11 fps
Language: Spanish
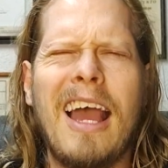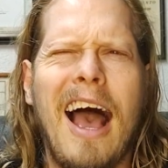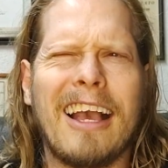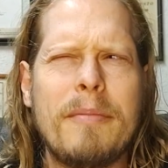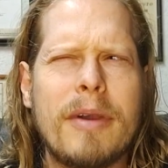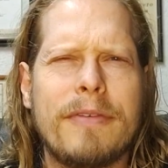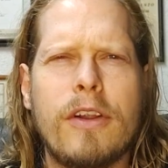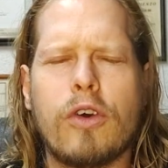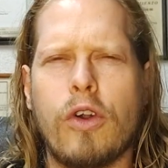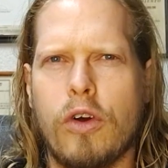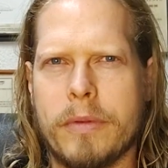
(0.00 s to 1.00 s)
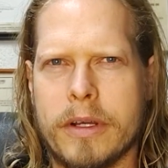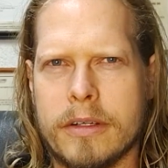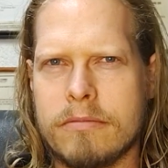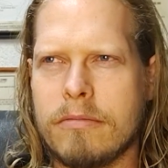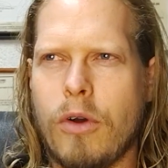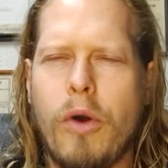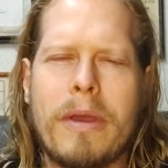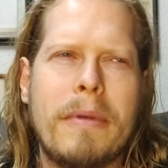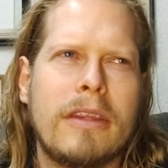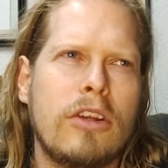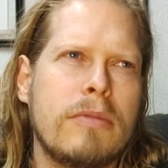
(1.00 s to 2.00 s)
¿A qué me refiero con hombre?
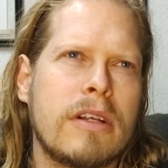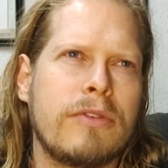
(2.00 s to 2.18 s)
Obviamente no me